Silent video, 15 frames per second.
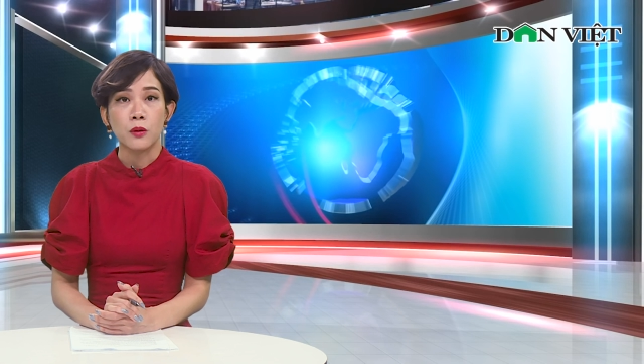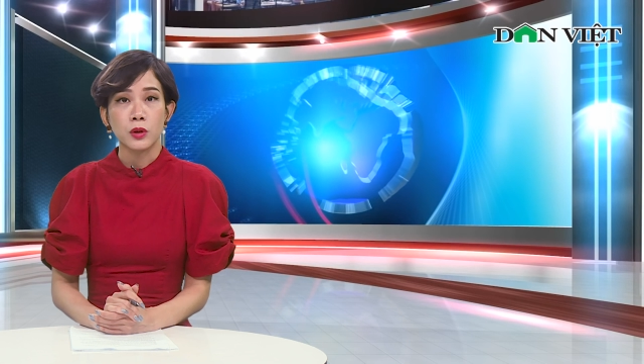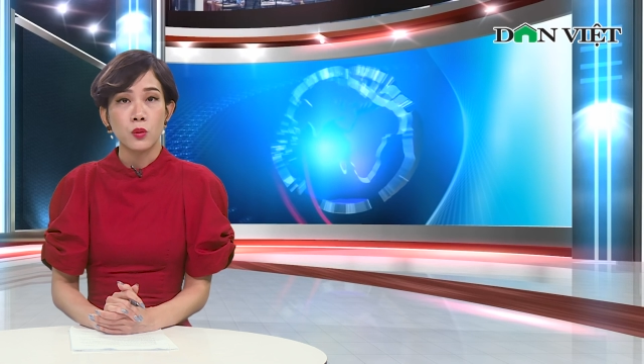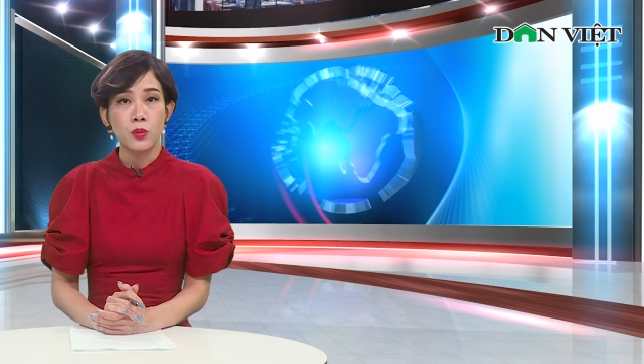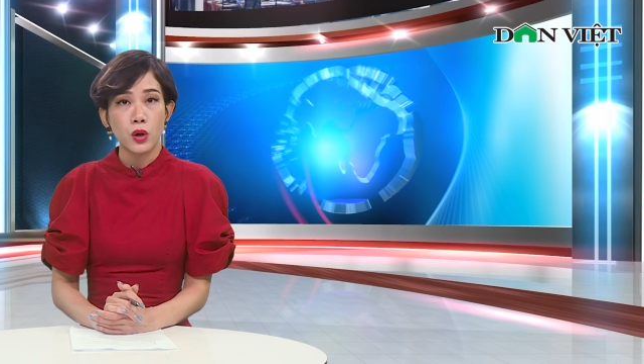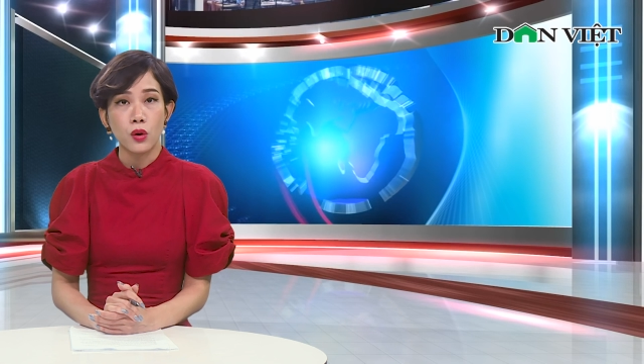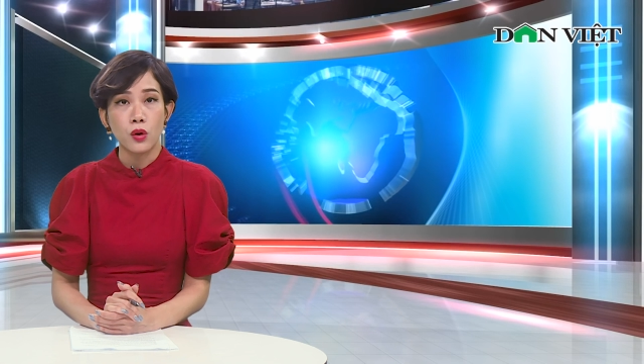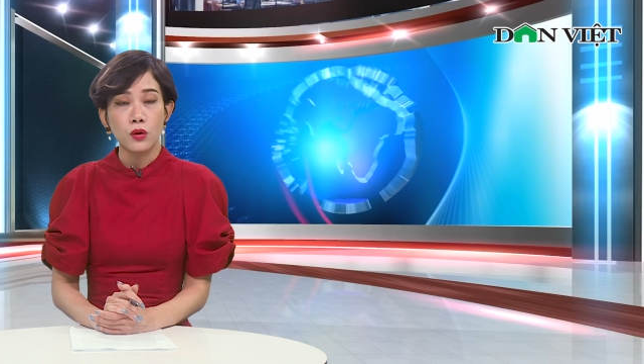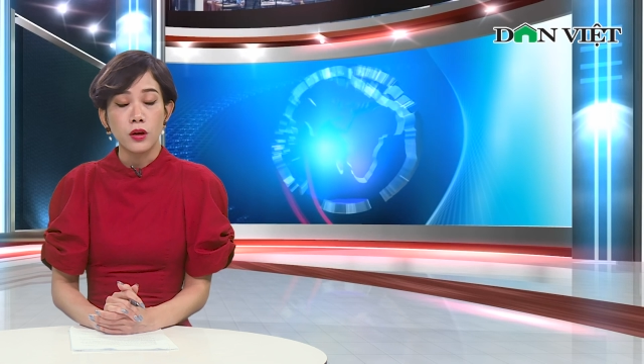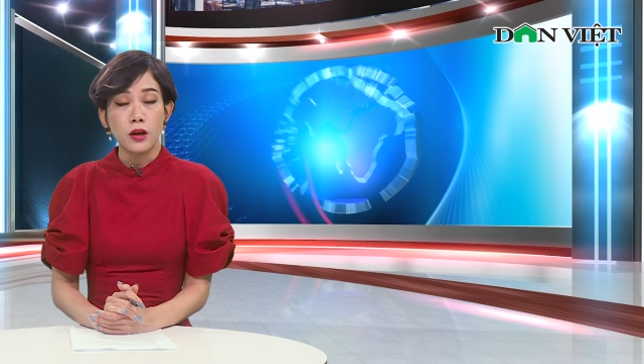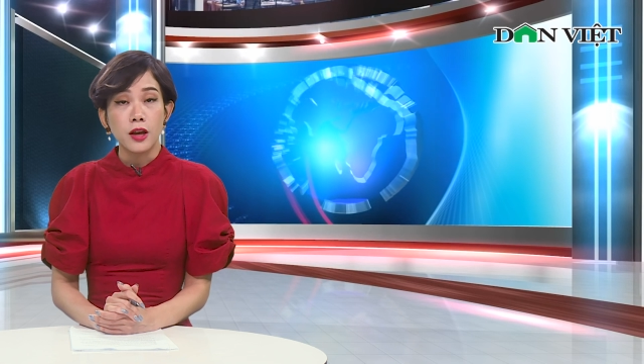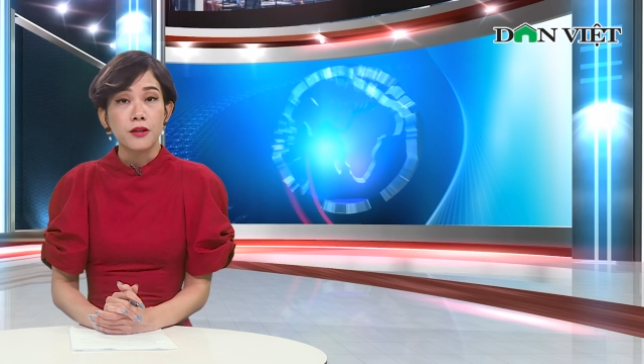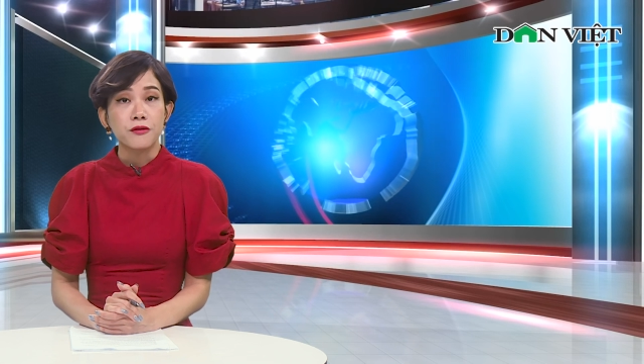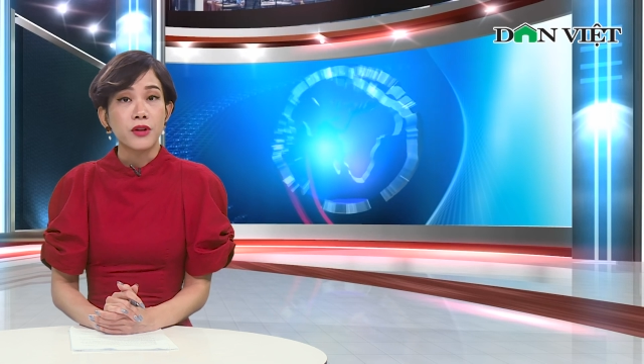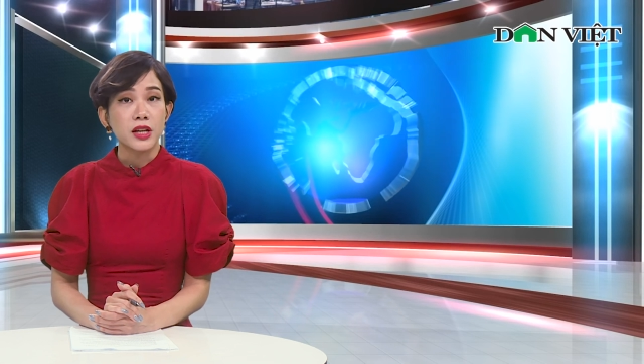học Đông Đô,
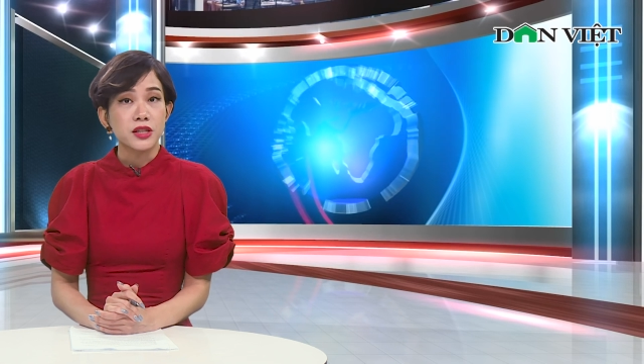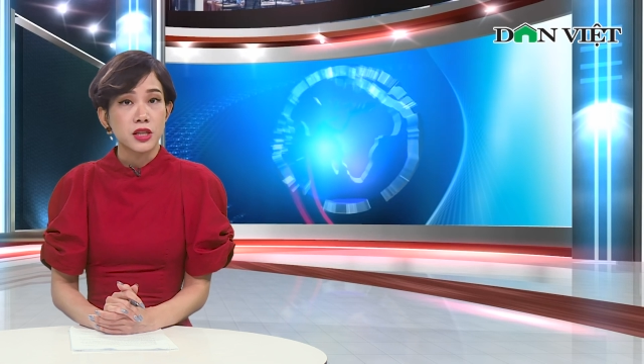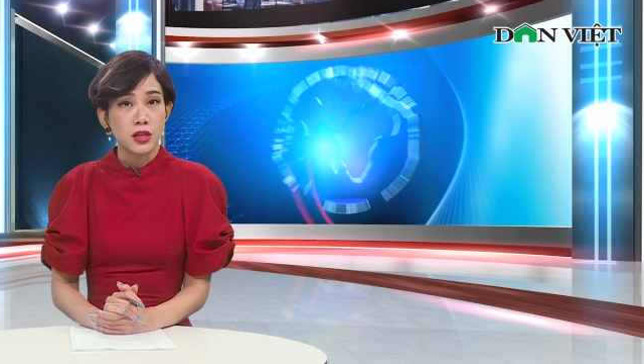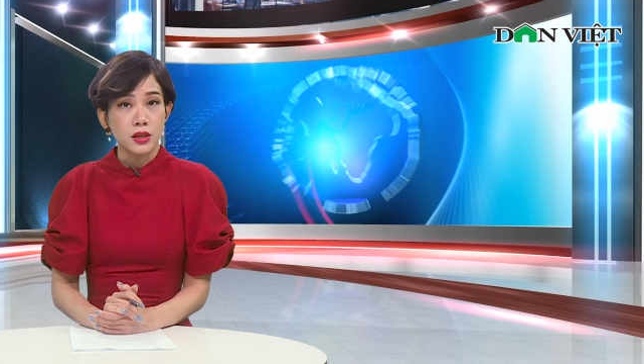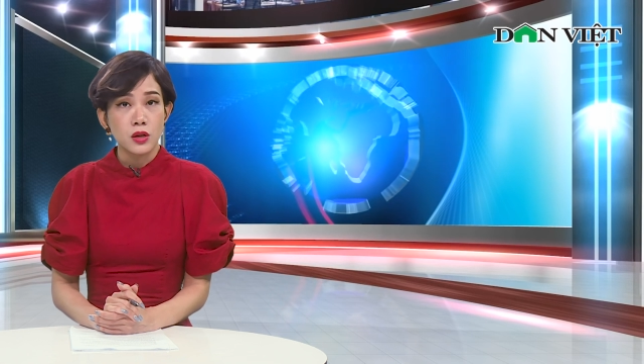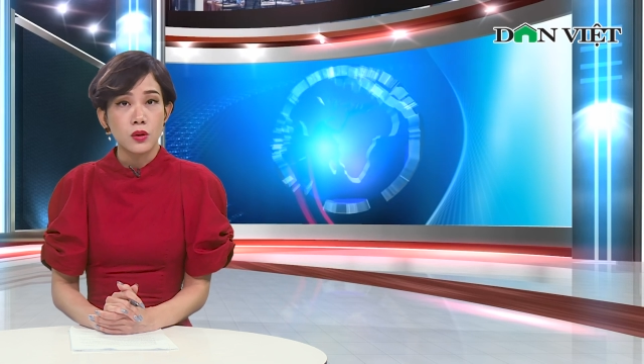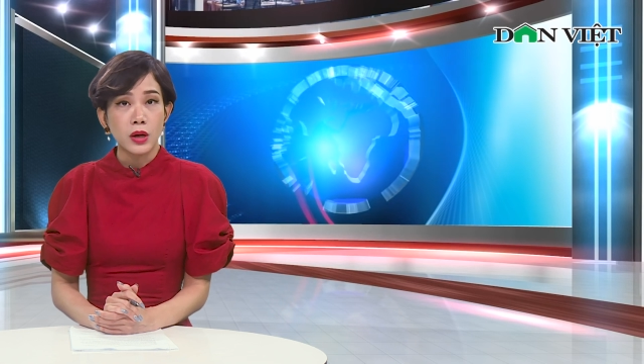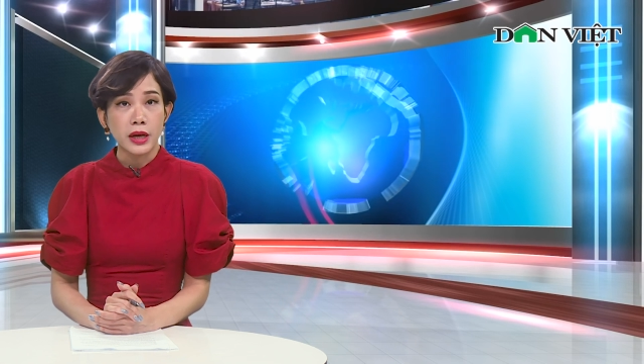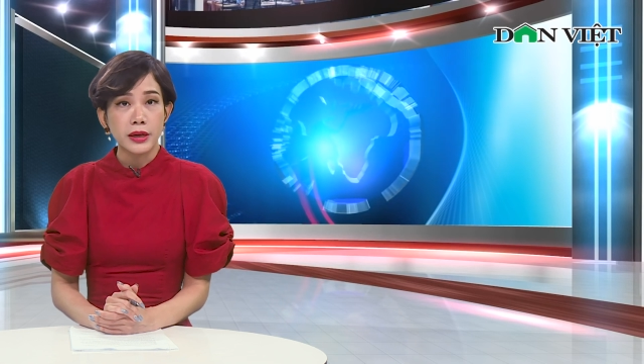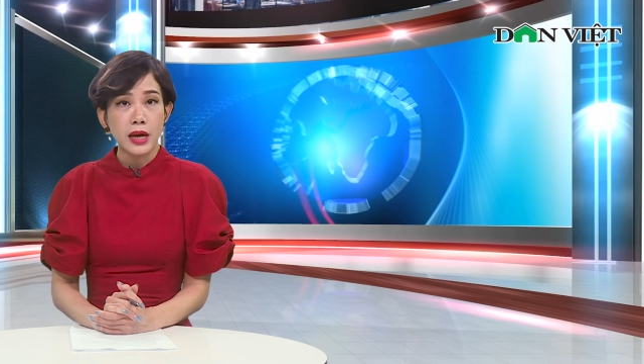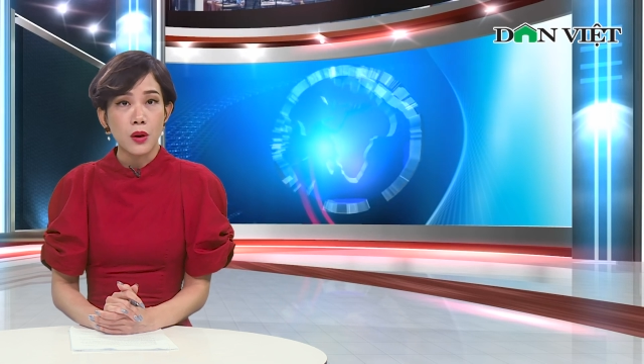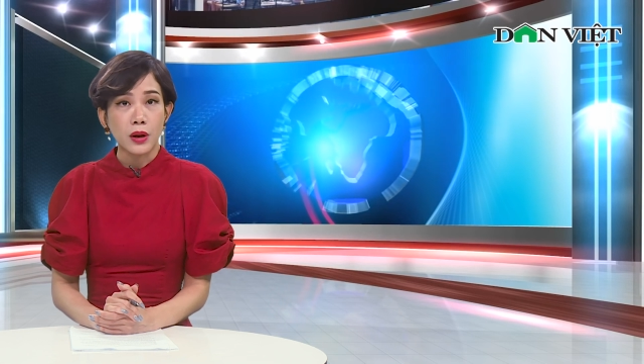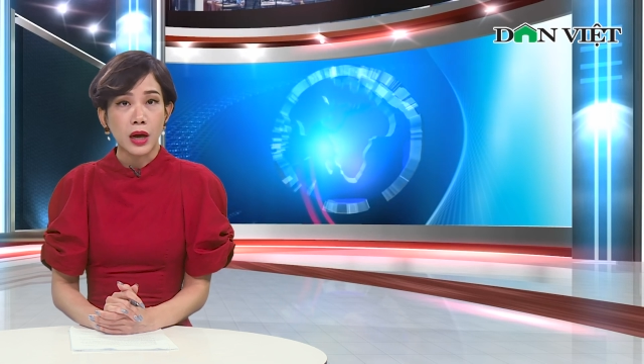và 9 cựu lãnh đạo